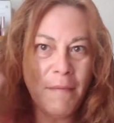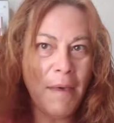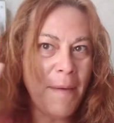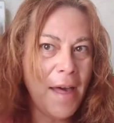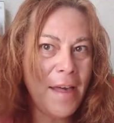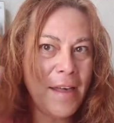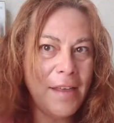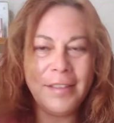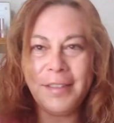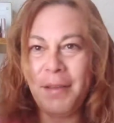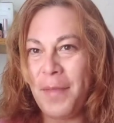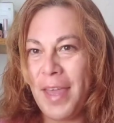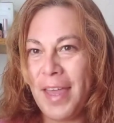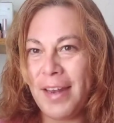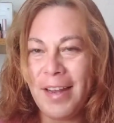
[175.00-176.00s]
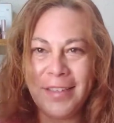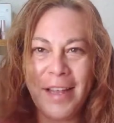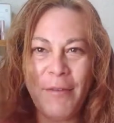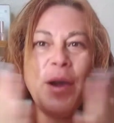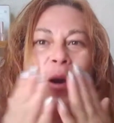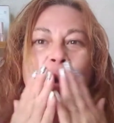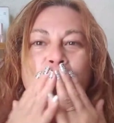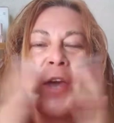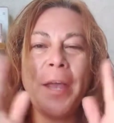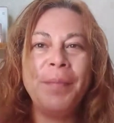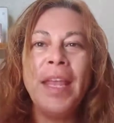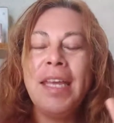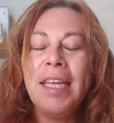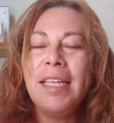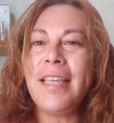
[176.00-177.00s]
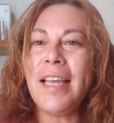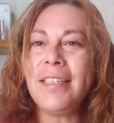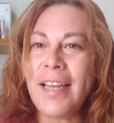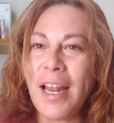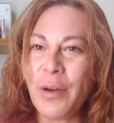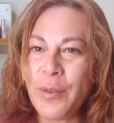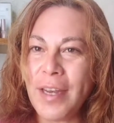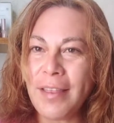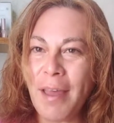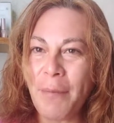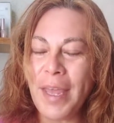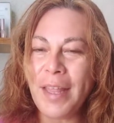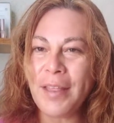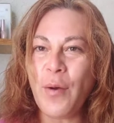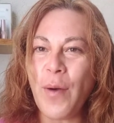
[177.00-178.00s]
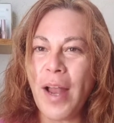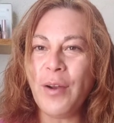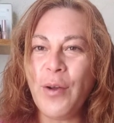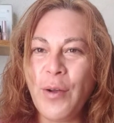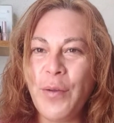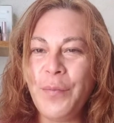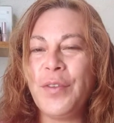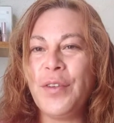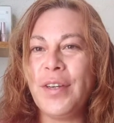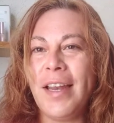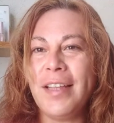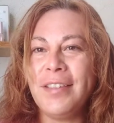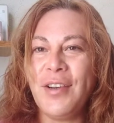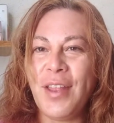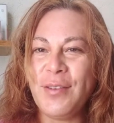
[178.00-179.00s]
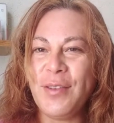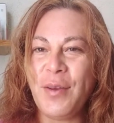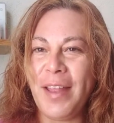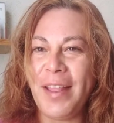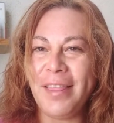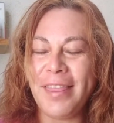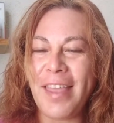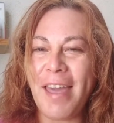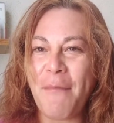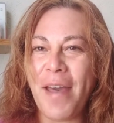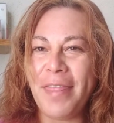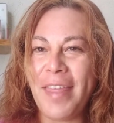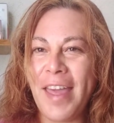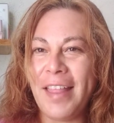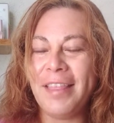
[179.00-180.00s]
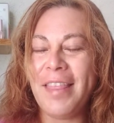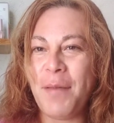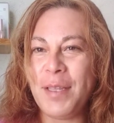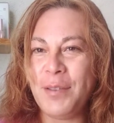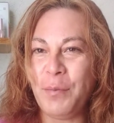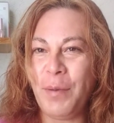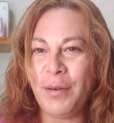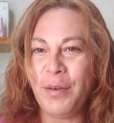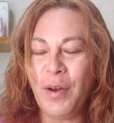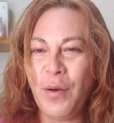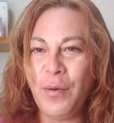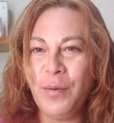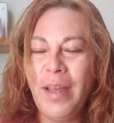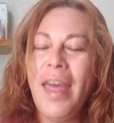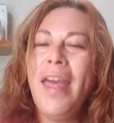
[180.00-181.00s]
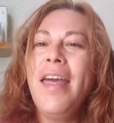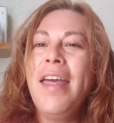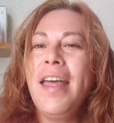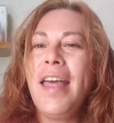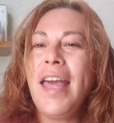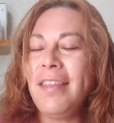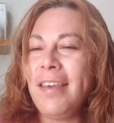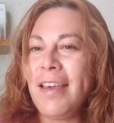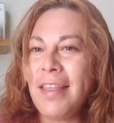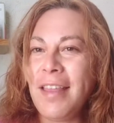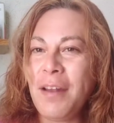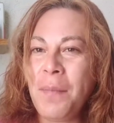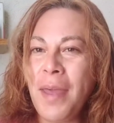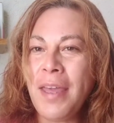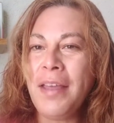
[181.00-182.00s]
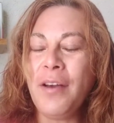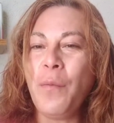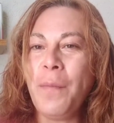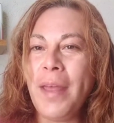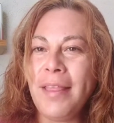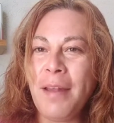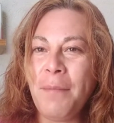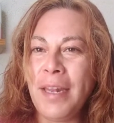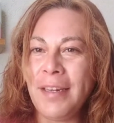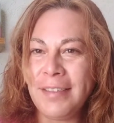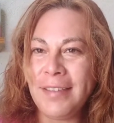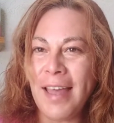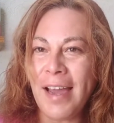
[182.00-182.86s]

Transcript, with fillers: Bye bye, que estén bien, hasta luego. Si hacen algún tratamiento o algo relacionado sobre el tema de TV Super Glow, etiquétenme, coméntenme en